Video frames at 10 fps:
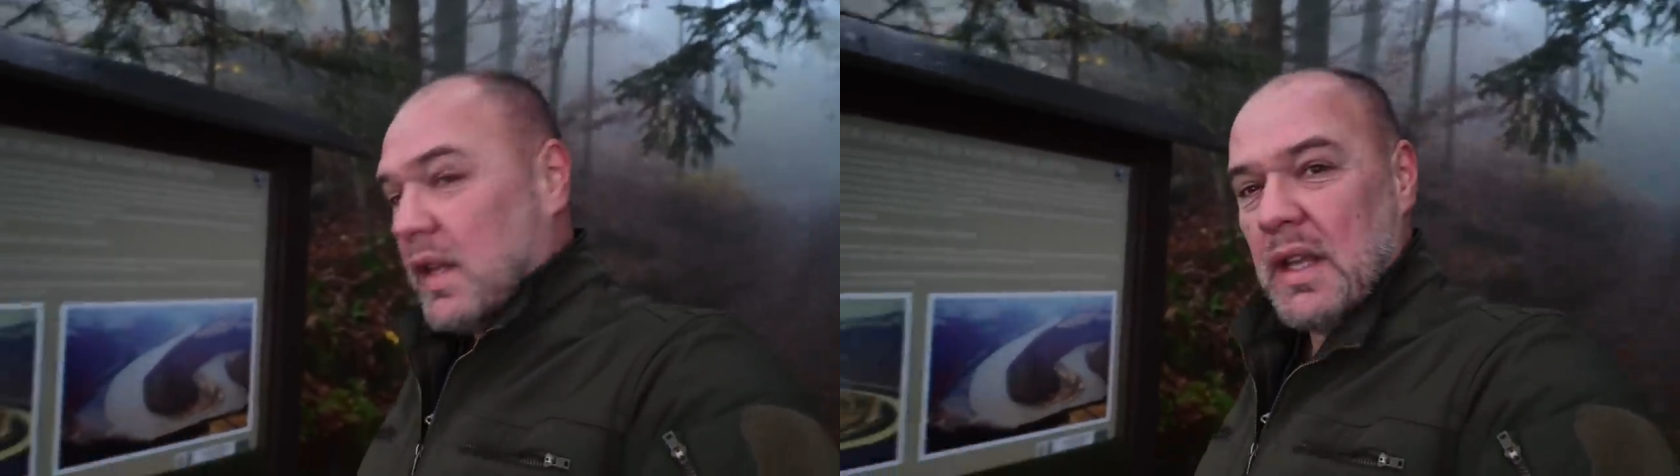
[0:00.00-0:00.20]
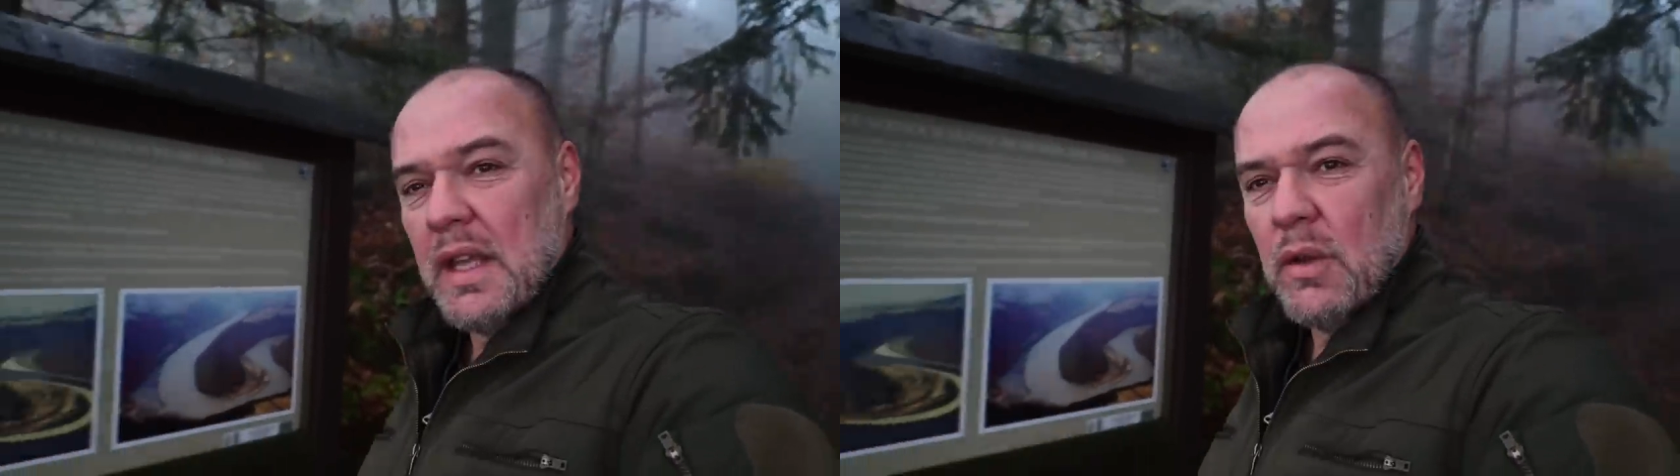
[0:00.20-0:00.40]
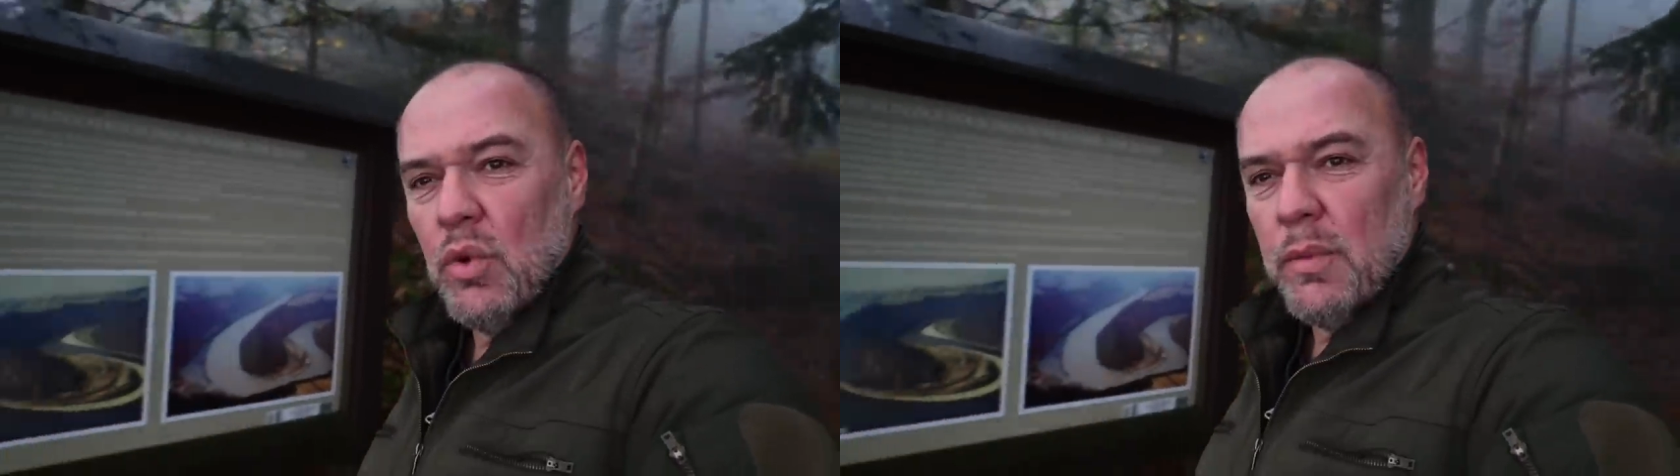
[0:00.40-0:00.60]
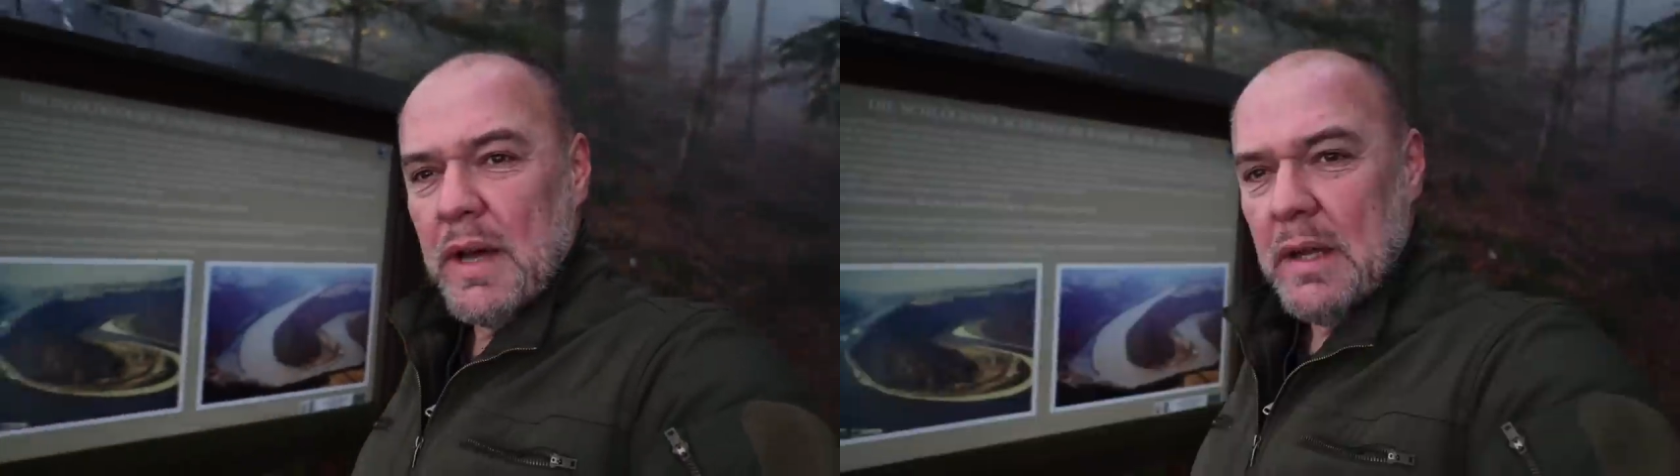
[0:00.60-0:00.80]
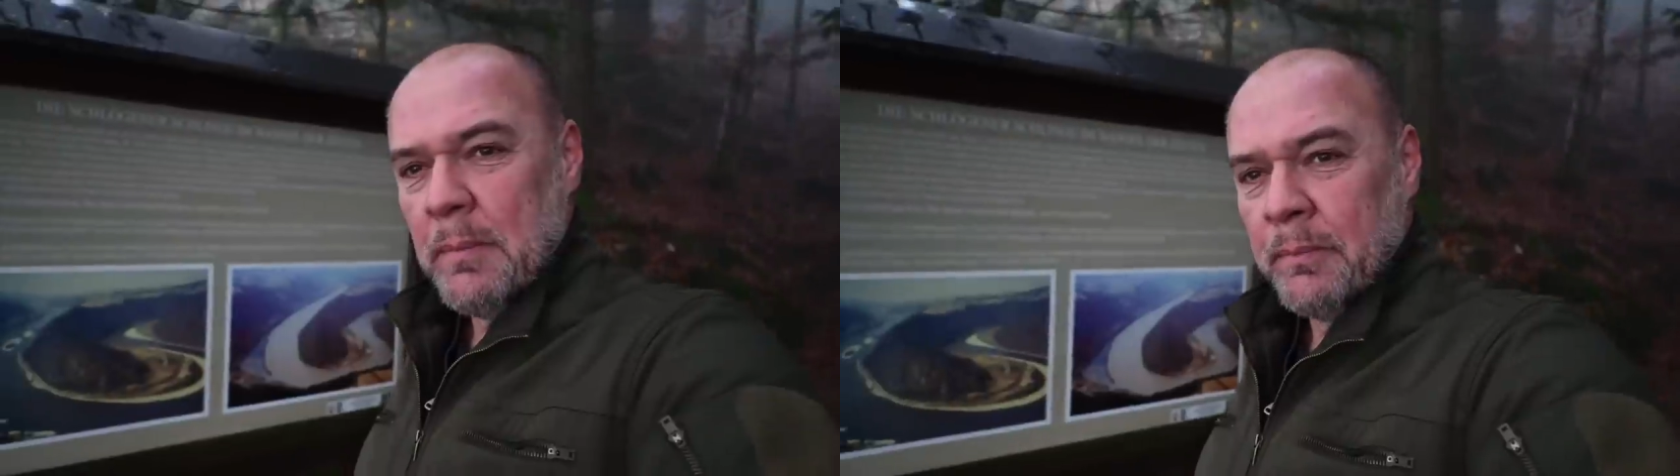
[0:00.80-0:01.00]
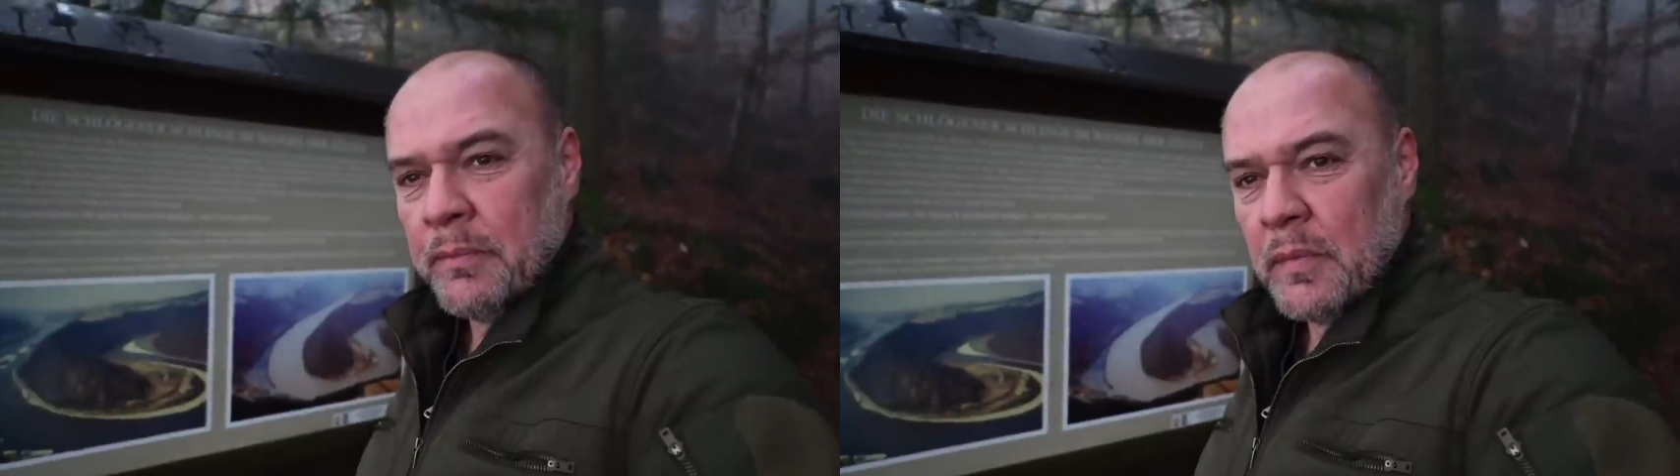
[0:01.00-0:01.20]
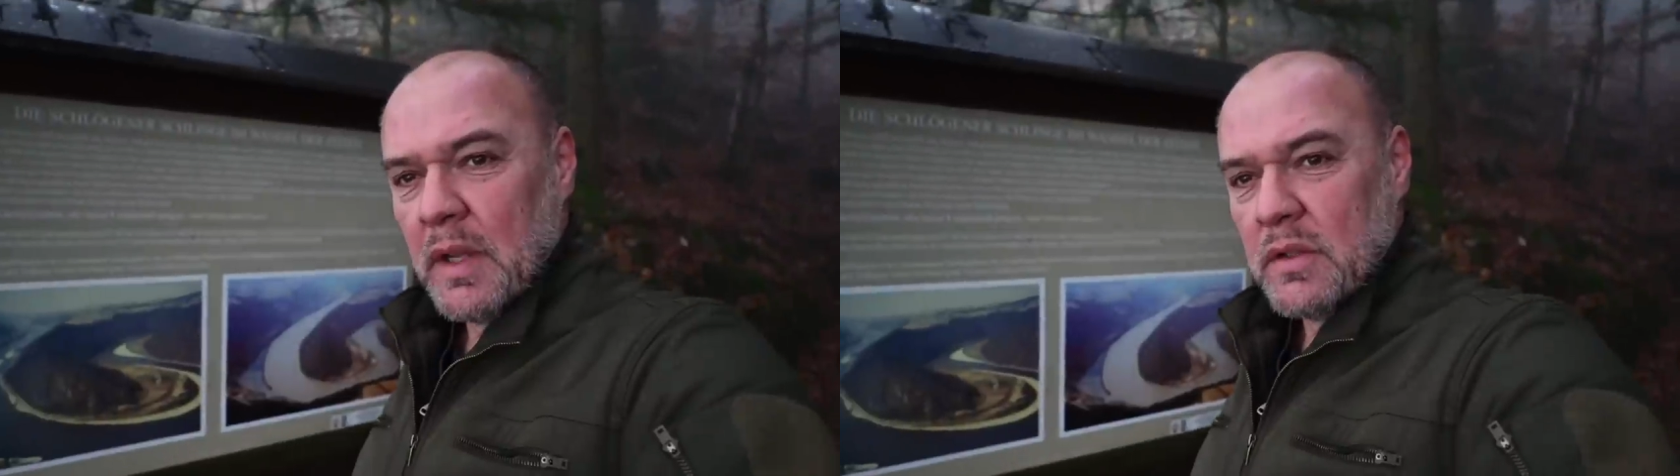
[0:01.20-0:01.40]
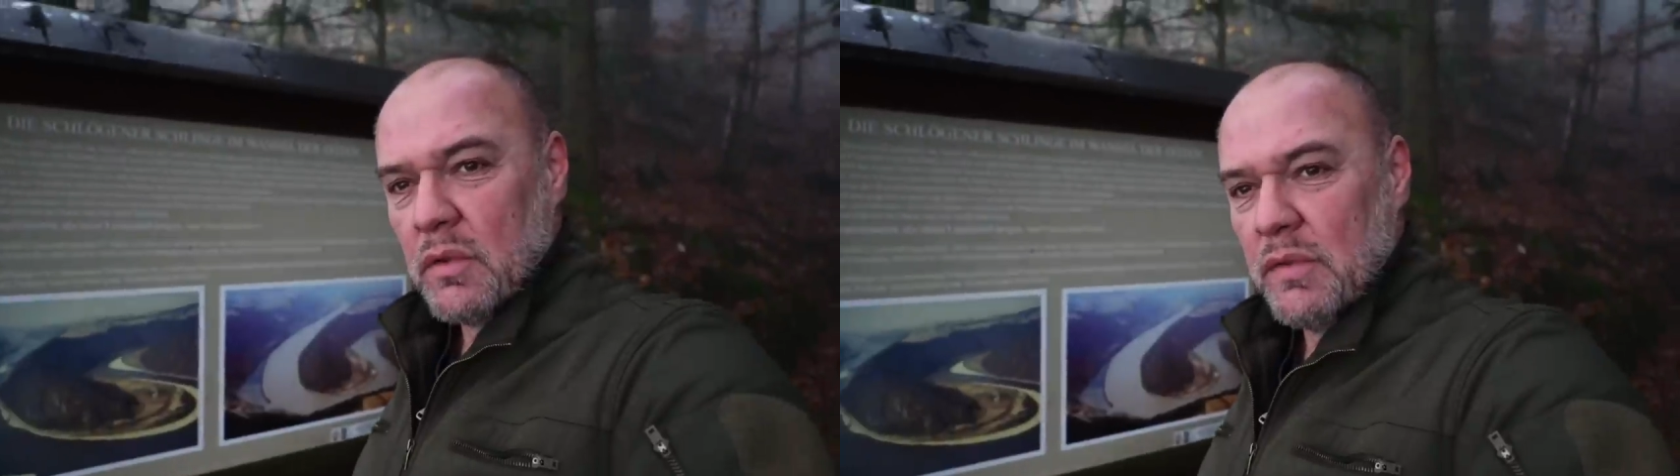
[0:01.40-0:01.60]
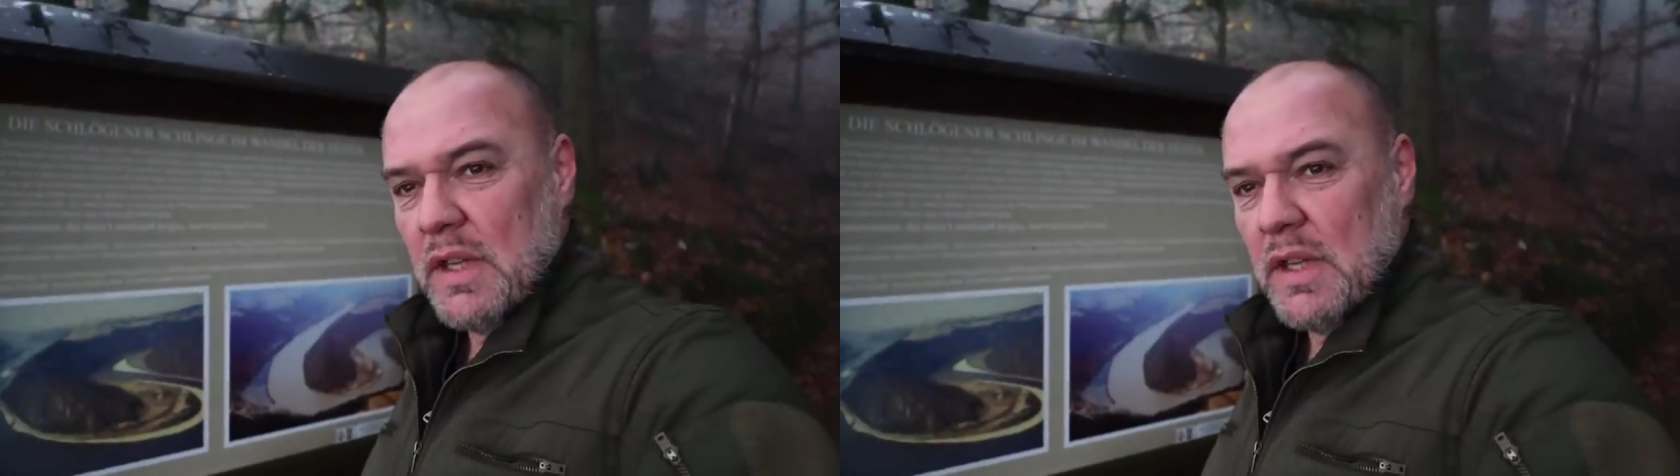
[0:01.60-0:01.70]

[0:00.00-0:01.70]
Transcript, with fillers: Gegenüber also